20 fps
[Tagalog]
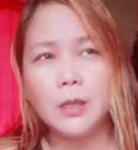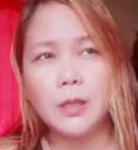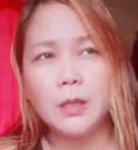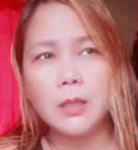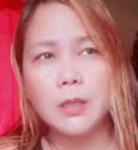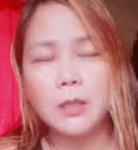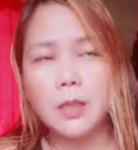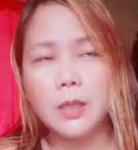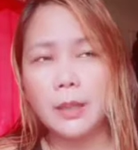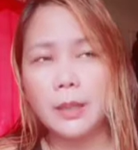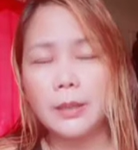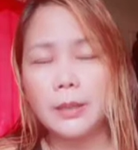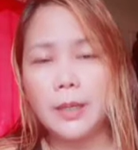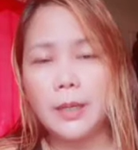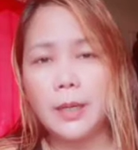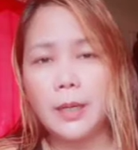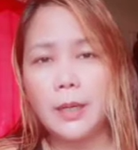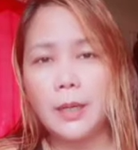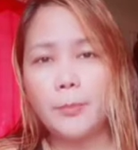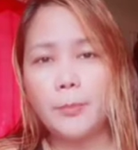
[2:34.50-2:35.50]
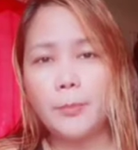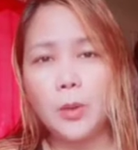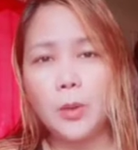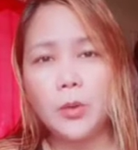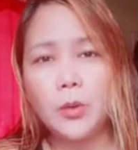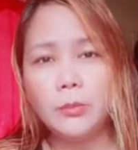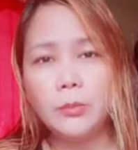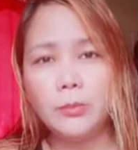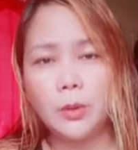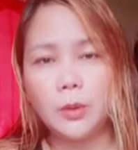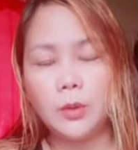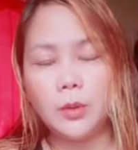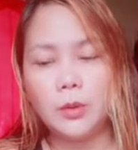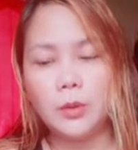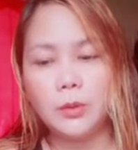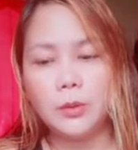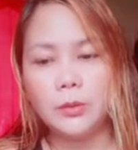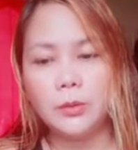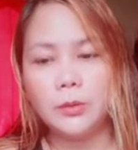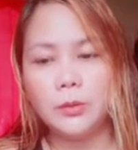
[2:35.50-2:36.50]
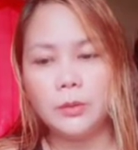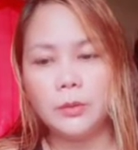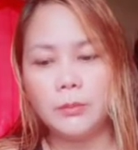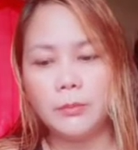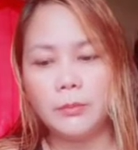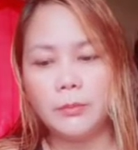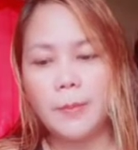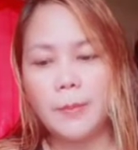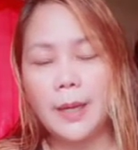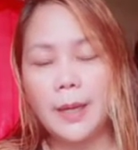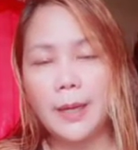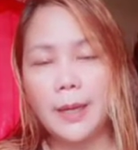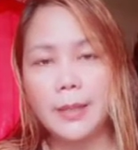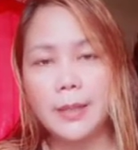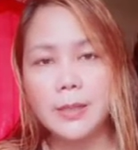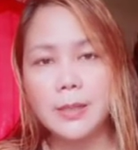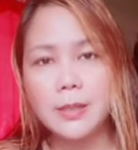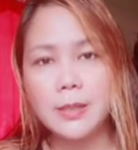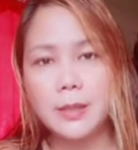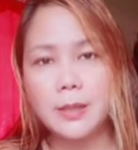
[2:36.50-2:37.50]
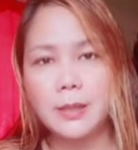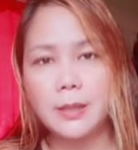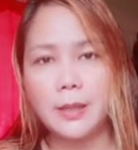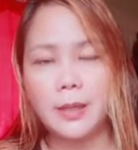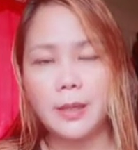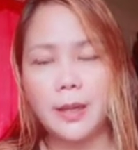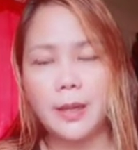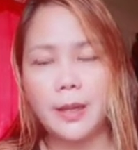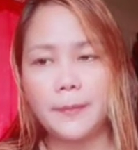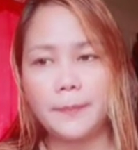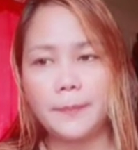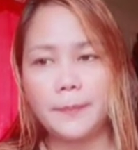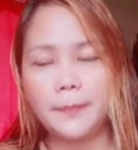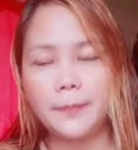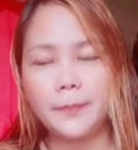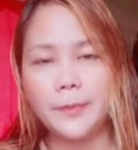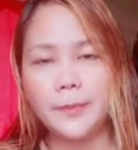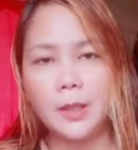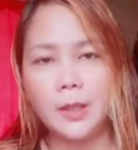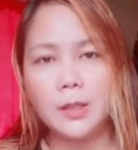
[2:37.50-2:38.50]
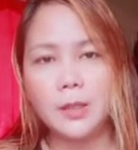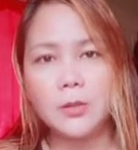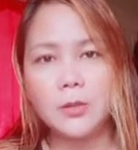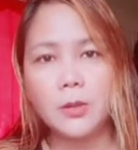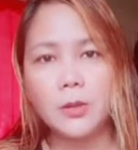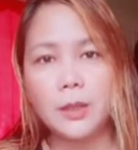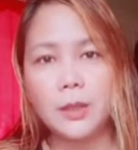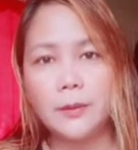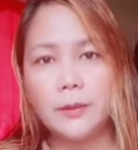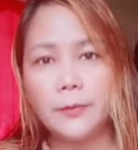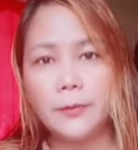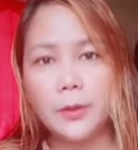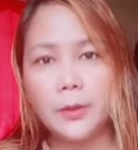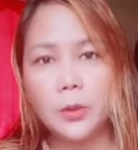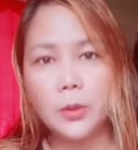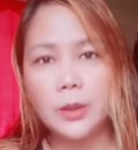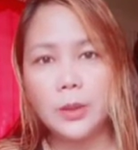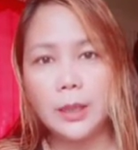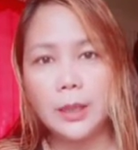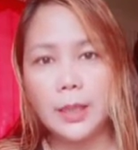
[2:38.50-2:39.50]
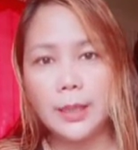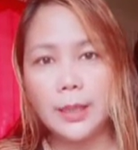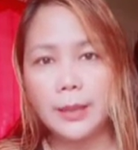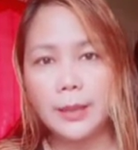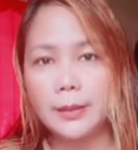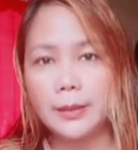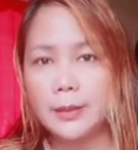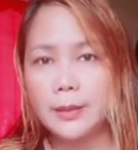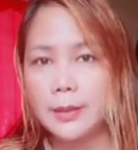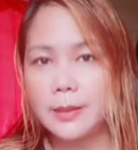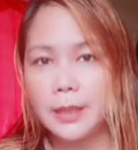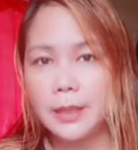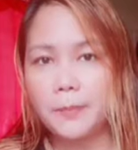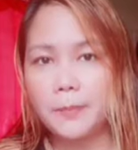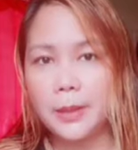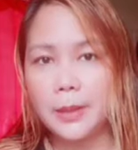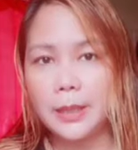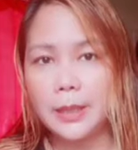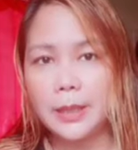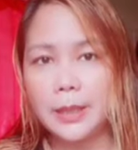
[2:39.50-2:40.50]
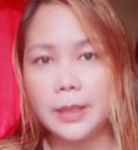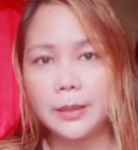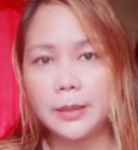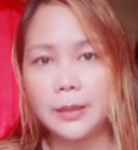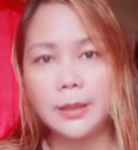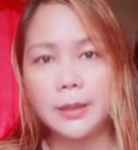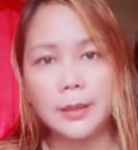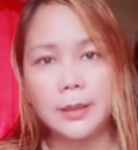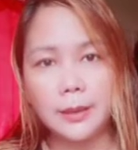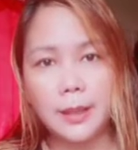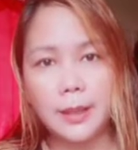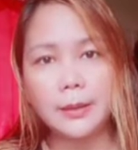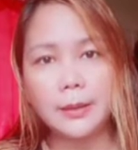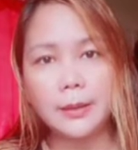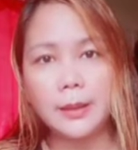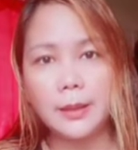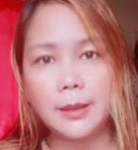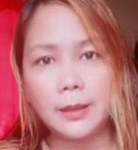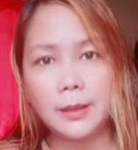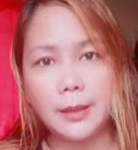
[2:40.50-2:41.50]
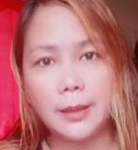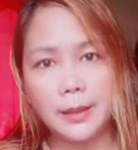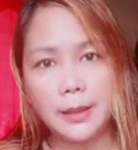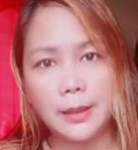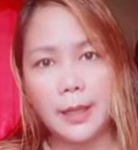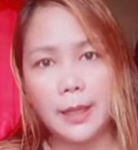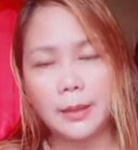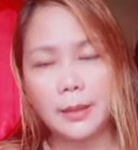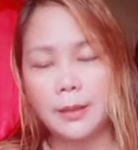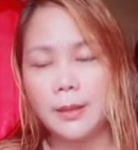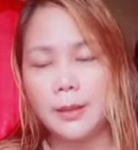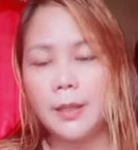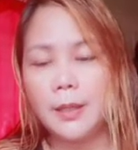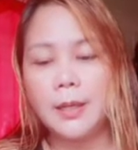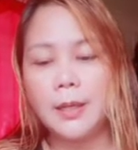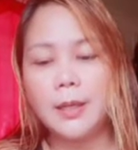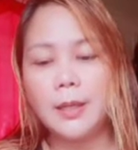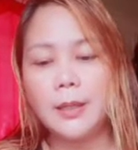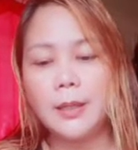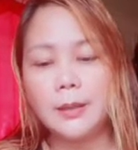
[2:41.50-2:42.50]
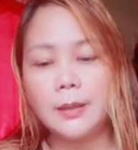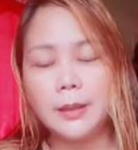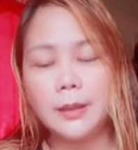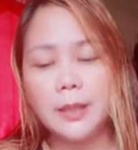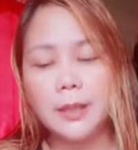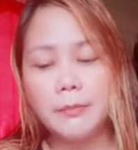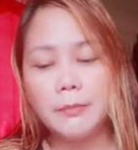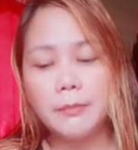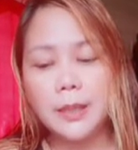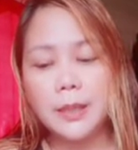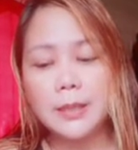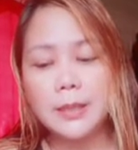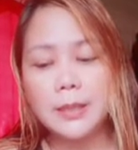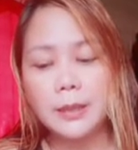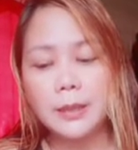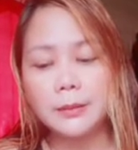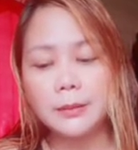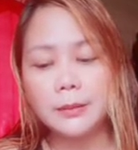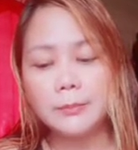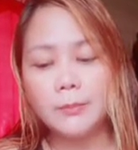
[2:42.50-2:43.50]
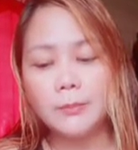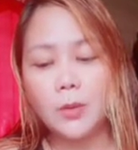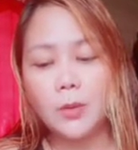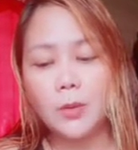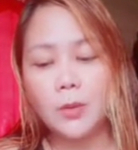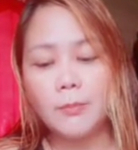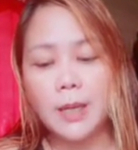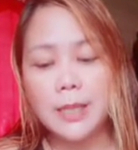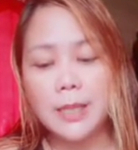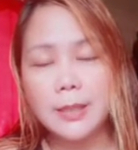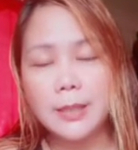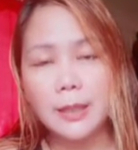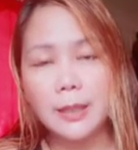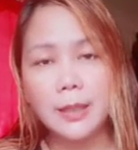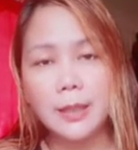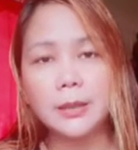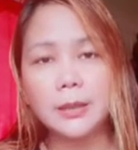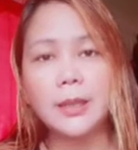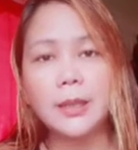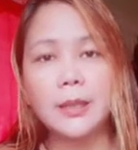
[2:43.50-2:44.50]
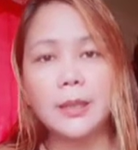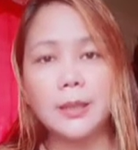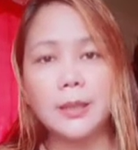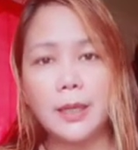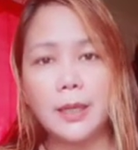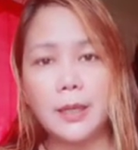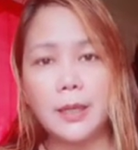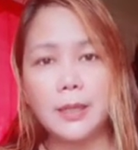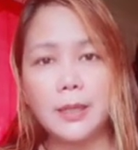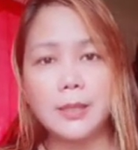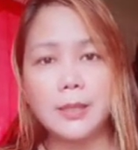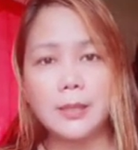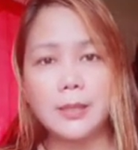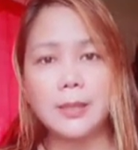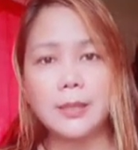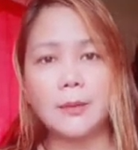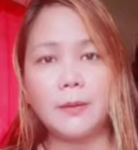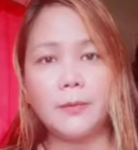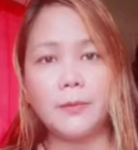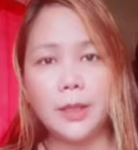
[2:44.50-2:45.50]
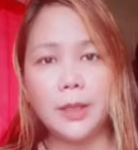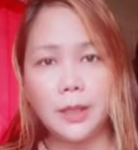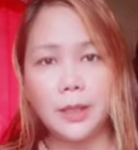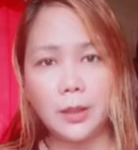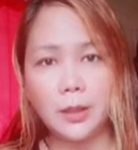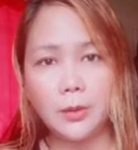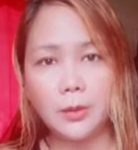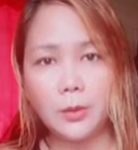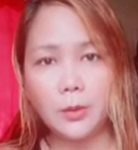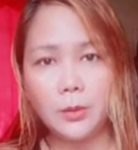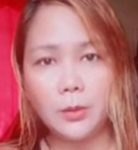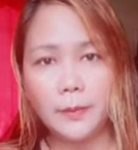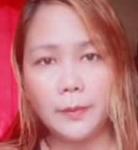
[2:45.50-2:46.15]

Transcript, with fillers: sa kada upload mo, may mga ads kasi yan. So, kada view nila, kahit skip pa nila yan, kikita at kikita yan. Hindi man isang bagsakang $10 sa isang video,